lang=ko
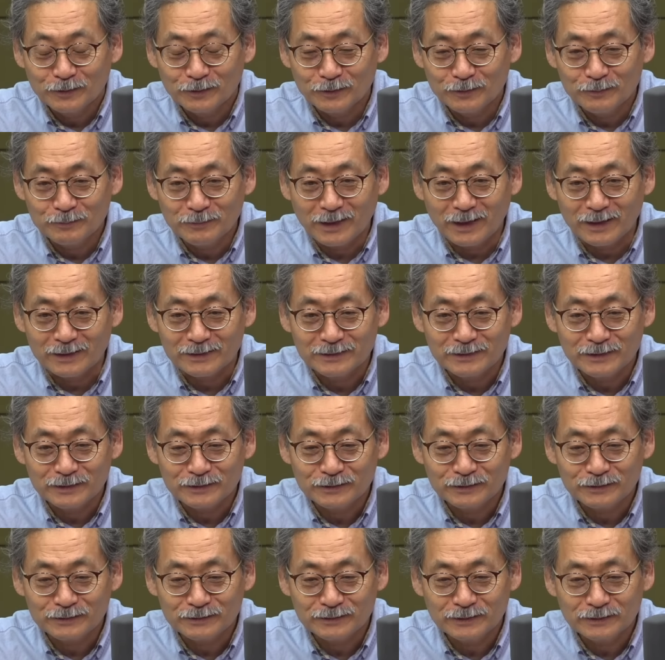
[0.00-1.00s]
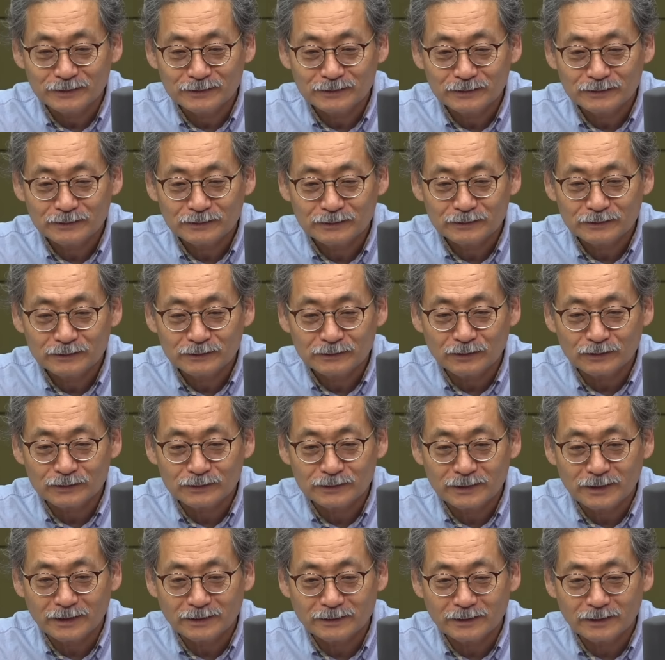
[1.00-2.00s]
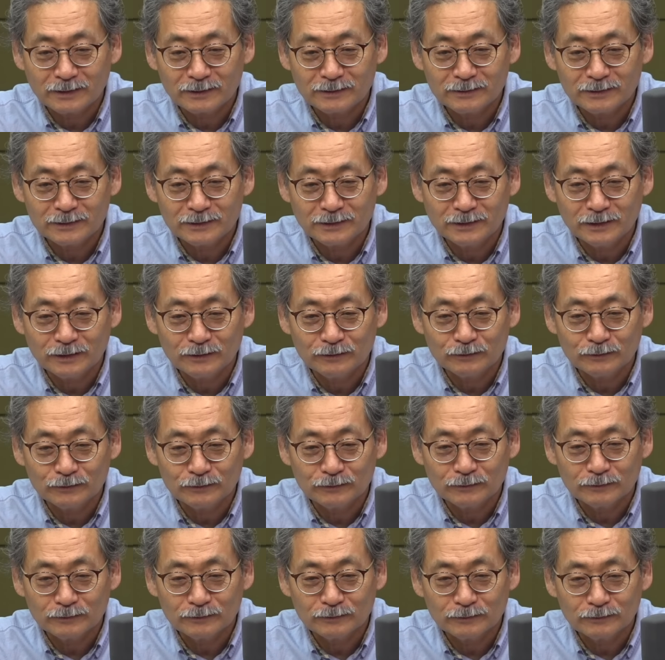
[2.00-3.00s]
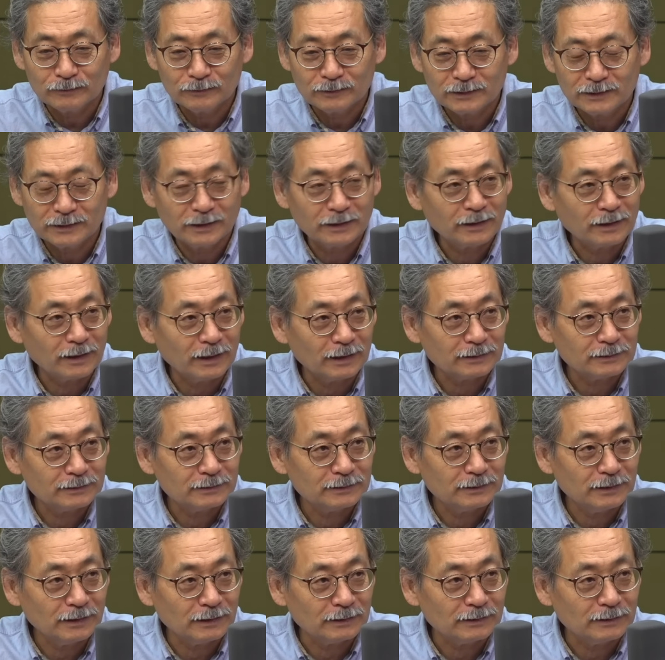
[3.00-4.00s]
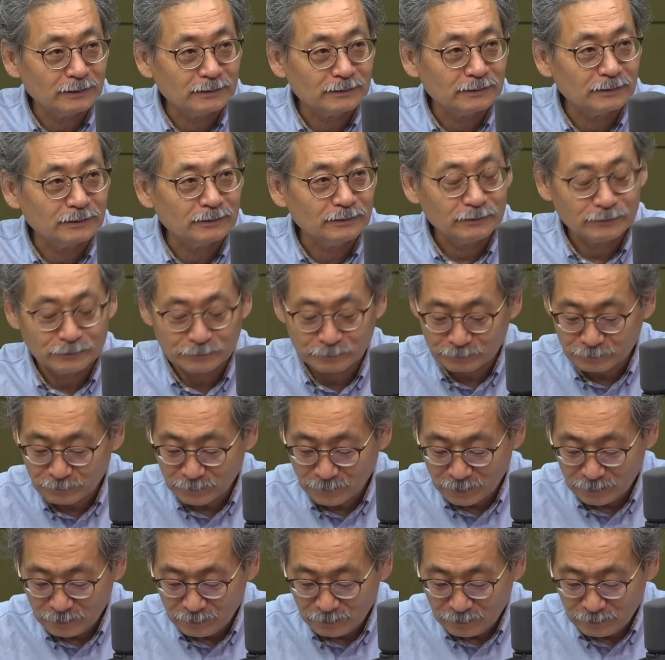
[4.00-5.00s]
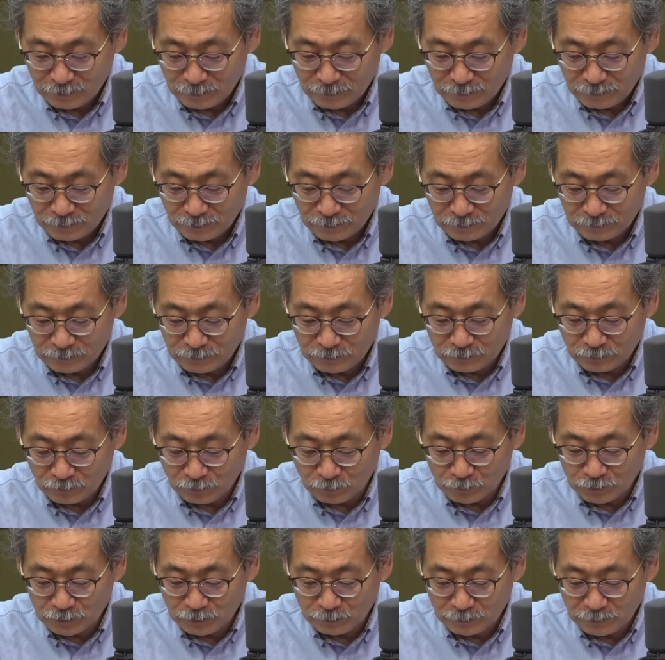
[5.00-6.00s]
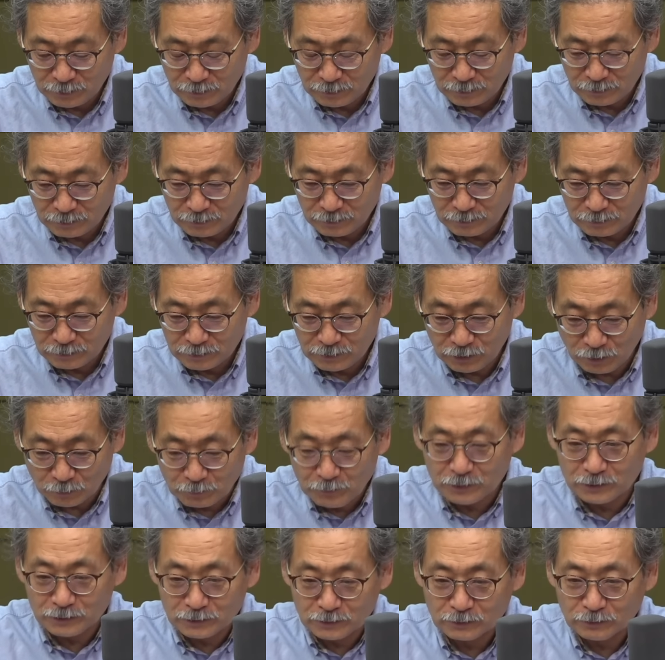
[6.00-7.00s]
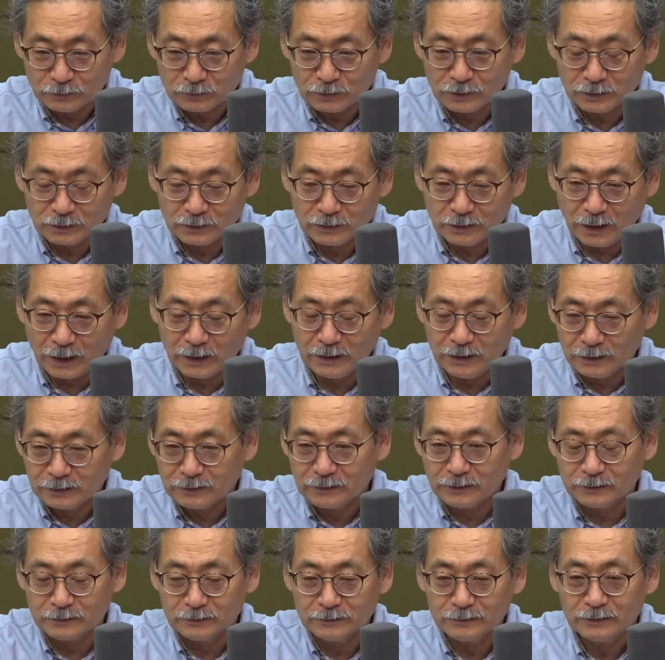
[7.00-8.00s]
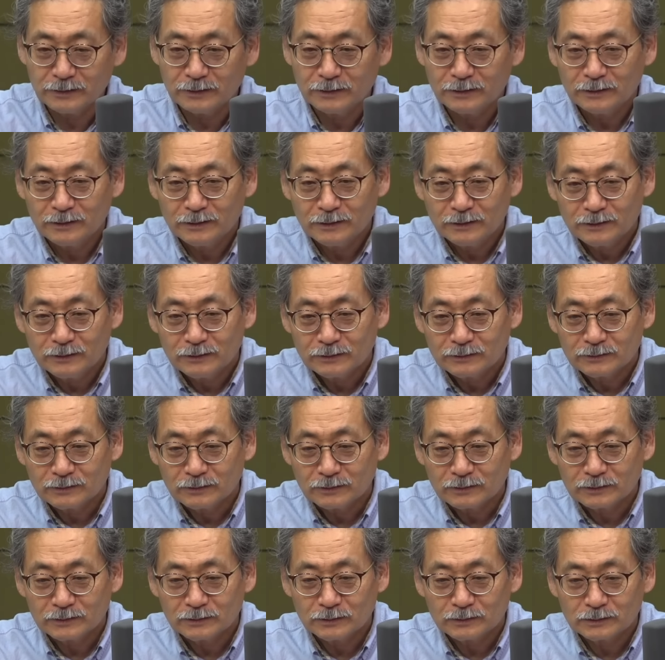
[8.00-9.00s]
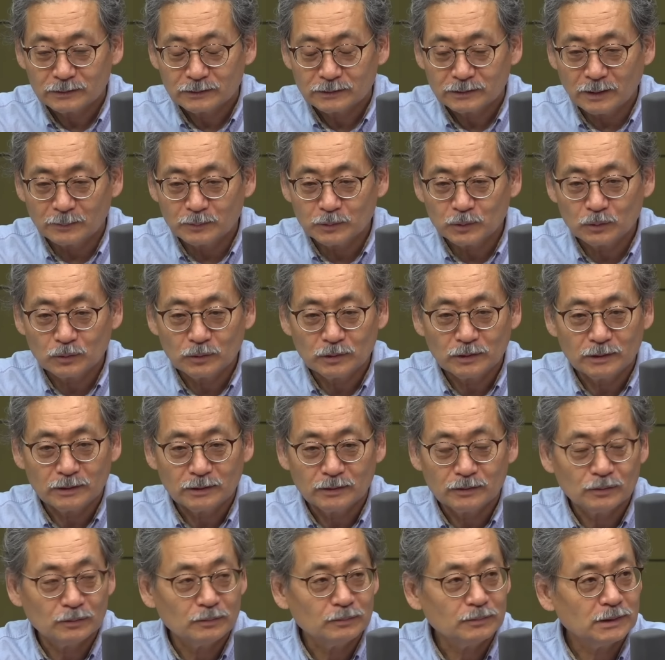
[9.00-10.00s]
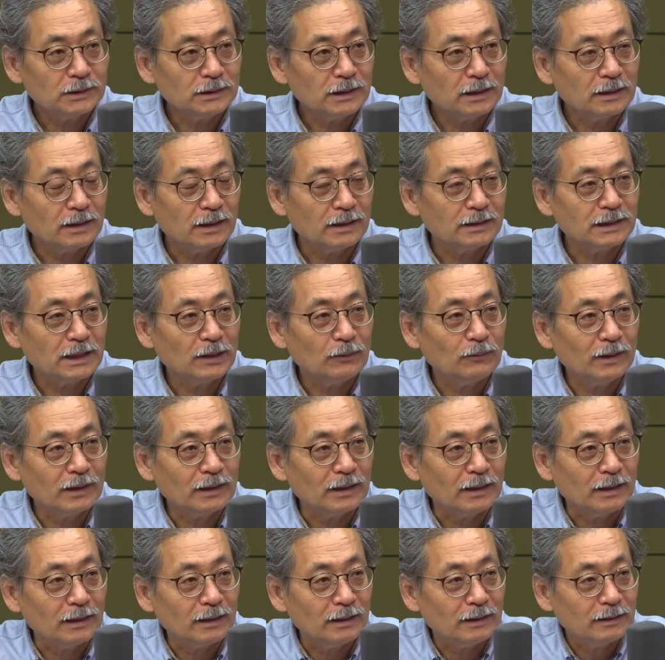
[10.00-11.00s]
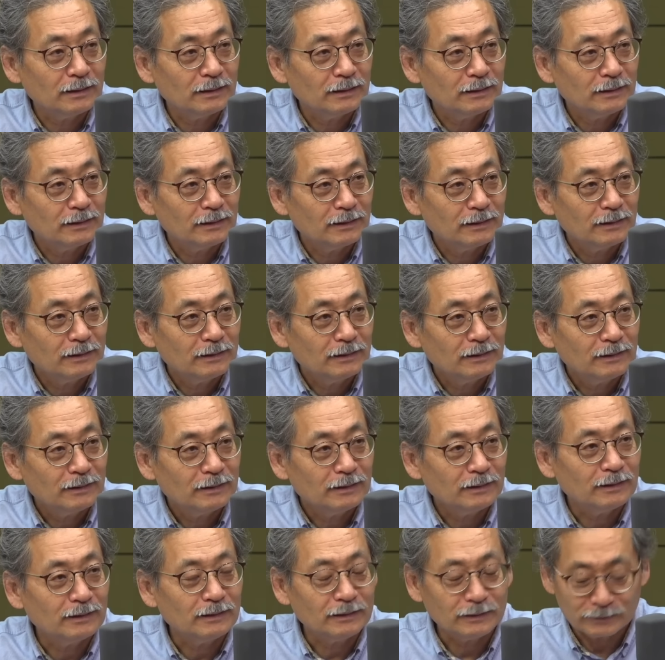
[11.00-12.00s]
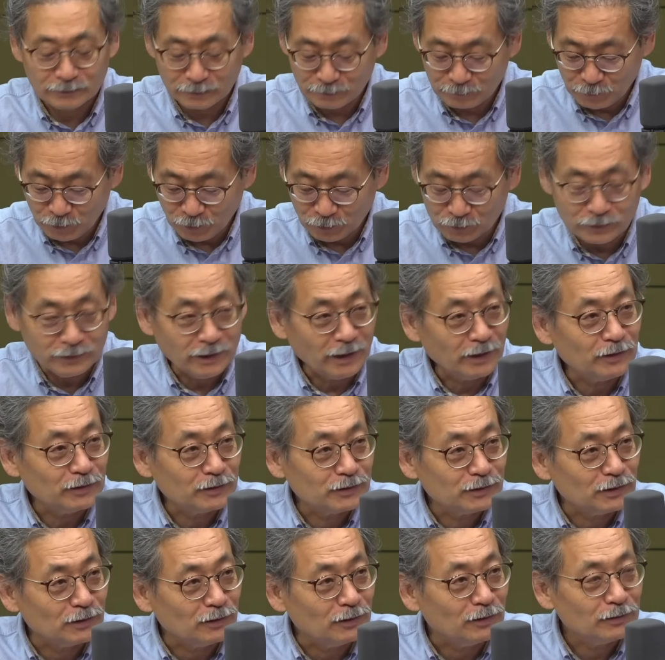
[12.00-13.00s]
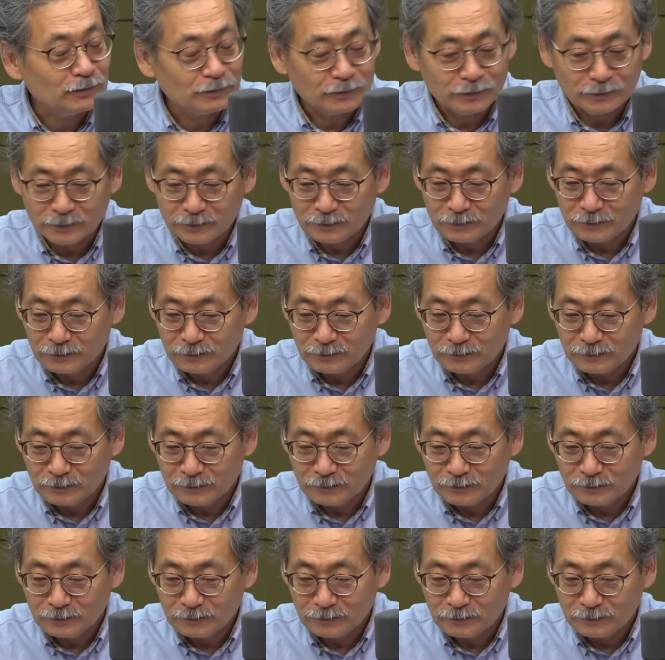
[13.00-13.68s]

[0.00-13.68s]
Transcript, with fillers: 얼마 안 돼서 이제 첫 제사를 지내러 시댁에 갔지 않겠어요? 아 예. 이게 이제 어머님이 시어머니죠. 우리 네. 아내한테는 저 가서 참조기 좀 시장 가서 사와라. 어 며느리 네, 예. 이렇게 명을 음. 내렸죠. 네네네.